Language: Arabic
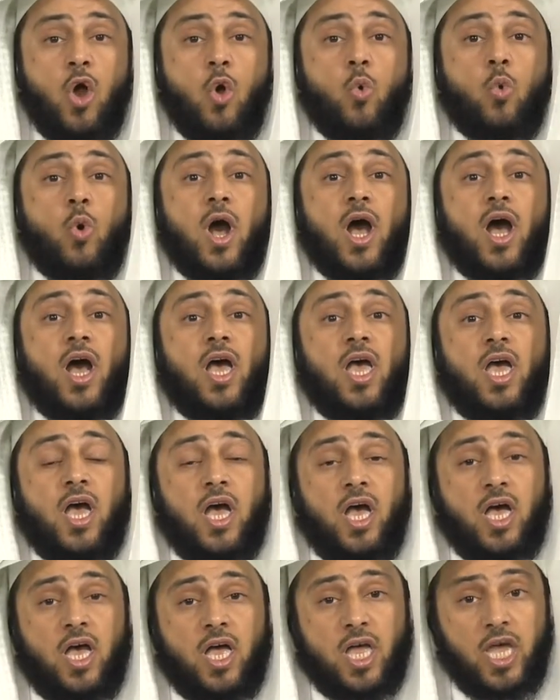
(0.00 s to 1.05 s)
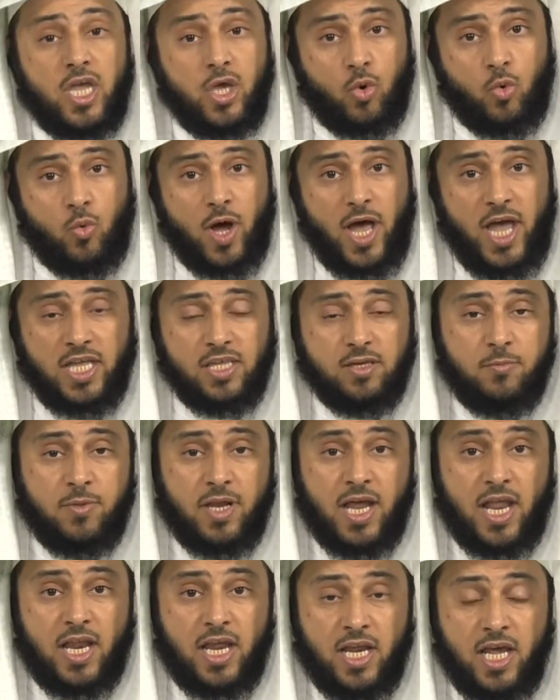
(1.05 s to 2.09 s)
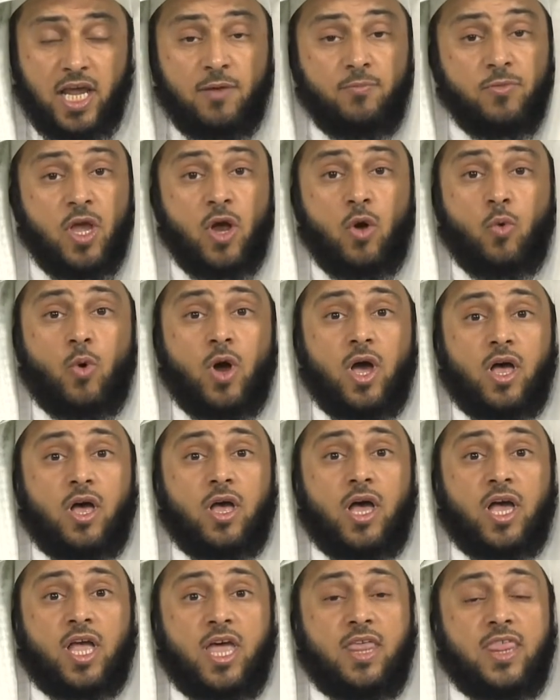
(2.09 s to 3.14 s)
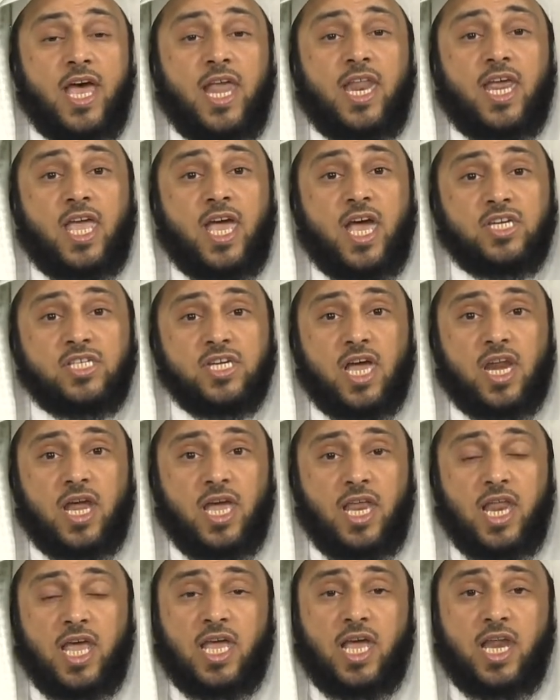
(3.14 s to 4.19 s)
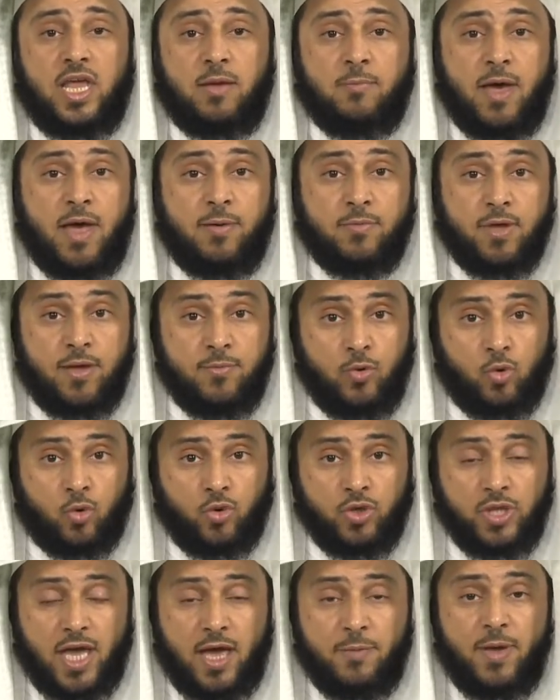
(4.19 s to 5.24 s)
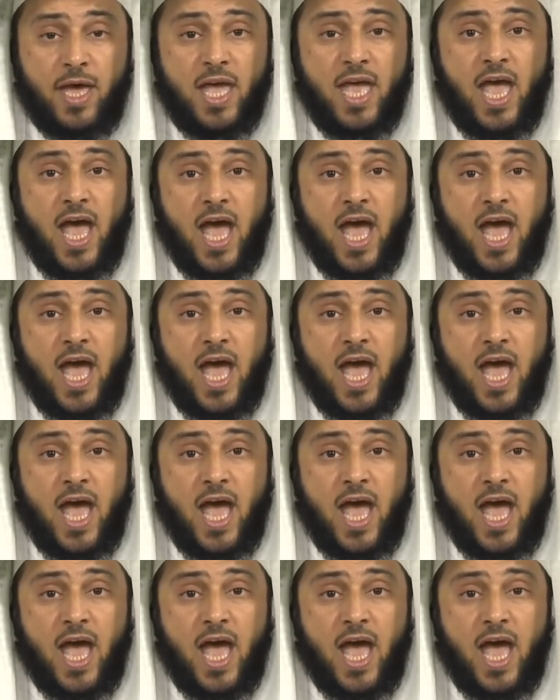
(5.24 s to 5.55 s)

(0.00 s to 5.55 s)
وغير واحد من أهل العلم وكذلك أشار إليه الإمام ابن قدامة